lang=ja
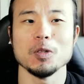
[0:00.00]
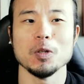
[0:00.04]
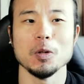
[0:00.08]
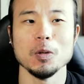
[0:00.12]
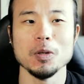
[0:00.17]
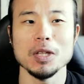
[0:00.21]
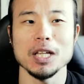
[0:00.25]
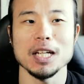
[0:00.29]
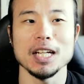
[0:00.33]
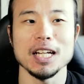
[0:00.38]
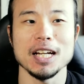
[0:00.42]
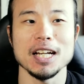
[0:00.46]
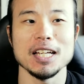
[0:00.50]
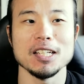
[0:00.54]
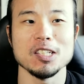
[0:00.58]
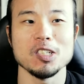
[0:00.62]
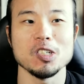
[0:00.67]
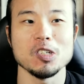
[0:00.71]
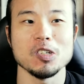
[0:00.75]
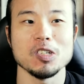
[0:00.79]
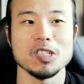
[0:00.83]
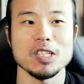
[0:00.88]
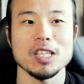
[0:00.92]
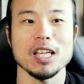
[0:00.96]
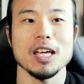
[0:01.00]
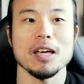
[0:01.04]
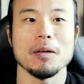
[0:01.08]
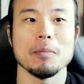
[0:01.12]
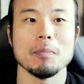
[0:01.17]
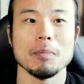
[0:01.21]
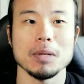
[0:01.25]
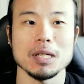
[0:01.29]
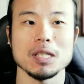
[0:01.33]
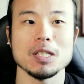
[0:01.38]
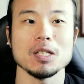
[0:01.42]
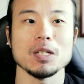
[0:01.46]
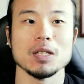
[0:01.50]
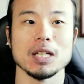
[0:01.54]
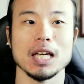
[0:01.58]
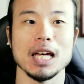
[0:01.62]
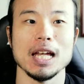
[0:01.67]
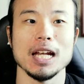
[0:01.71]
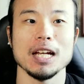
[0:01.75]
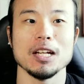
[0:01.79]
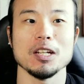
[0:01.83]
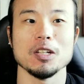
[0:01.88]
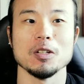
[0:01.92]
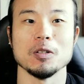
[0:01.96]
どんなに練習してまっすぐ
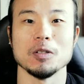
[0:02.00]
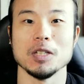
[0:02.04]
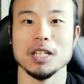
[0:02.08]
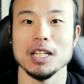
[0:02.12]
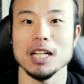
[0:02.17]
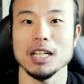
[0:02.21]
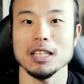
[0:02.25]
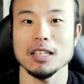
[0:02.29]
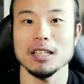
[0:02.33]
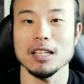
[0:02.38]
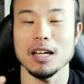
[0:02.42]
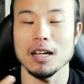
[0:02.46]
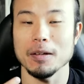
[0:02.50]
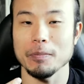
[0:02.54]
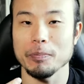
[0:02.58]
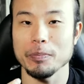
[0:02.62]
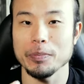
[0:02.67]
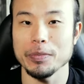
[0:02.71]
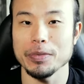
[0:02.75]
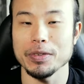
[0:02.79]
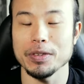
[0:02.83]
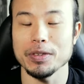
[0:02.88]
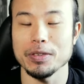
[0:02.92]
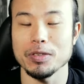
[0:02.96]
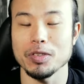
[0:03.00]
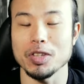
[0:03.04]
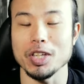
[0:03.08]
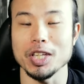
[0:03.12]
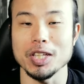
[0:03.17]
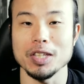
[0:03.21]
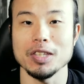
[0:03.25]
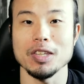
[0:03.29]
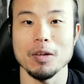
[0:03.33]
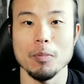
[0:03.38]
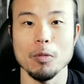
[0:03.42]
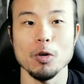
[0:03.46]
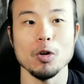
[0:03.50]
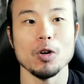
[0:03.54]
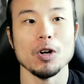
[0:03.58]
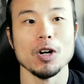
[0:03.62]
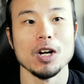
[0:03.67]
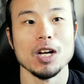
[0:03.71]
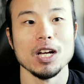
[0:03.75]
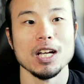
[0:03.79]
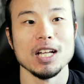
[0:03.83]
蹴れるようになったって言っても、